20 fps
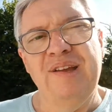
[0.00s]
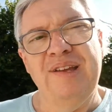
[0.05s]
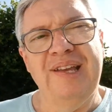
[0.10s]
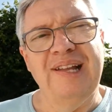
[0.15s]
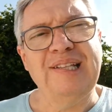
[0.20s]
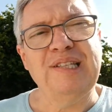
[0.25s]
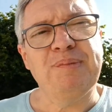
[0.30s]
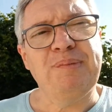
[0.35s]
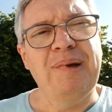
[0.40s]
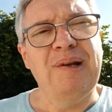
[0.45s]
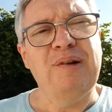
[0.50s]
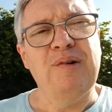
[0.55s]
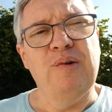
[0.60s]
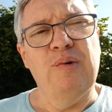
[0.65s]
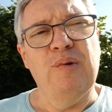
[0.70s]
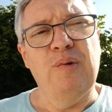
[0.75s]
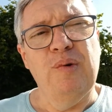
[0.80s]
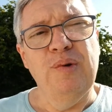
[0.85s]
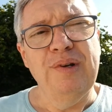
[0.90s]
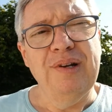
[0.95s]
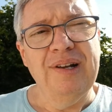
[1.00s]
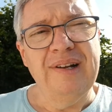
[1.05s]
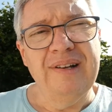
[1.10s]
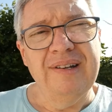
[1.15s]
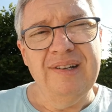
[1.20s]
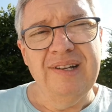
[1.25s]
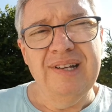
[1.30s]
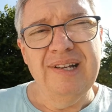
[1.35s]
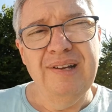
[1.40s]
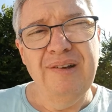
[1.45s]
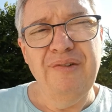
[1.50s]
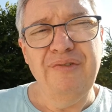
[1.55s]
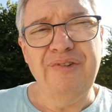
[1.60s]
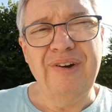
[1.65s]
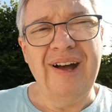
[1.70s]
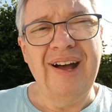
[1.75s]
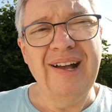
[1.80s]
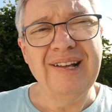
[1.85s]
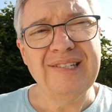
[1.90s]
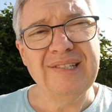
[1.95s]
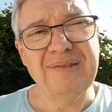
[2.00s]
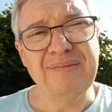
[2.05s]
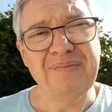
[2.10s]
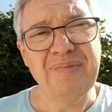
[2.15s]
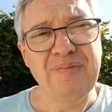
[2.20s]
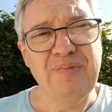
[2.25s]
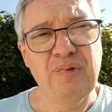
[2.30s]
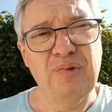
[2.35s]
Jetzt bei Corona-Phasen,